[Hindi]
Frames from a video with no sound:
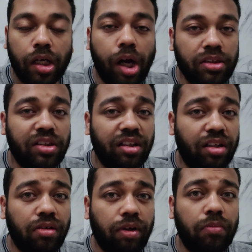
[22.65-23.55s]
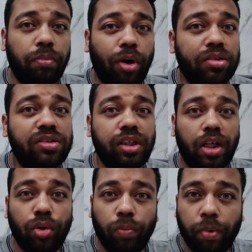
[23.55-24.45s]
काजल अग्रवाल बहुत
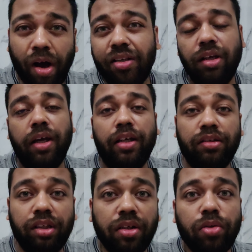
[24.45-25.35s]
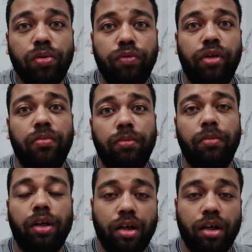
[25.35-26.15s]
सालों बाद एक तेलुगु फिल्म